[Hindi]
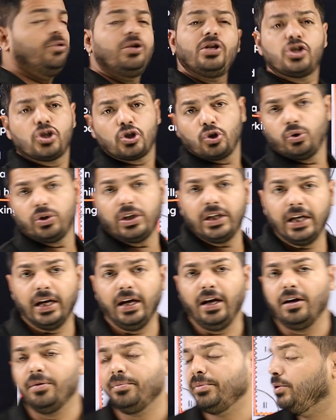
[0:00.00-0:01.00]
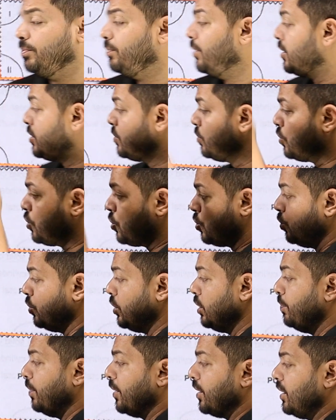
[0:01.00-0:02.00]
पूरी स्टोरी है हमारे पास वो
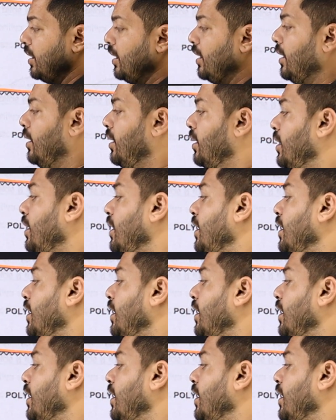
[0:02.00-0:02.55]
स्टोरी पढ़नी है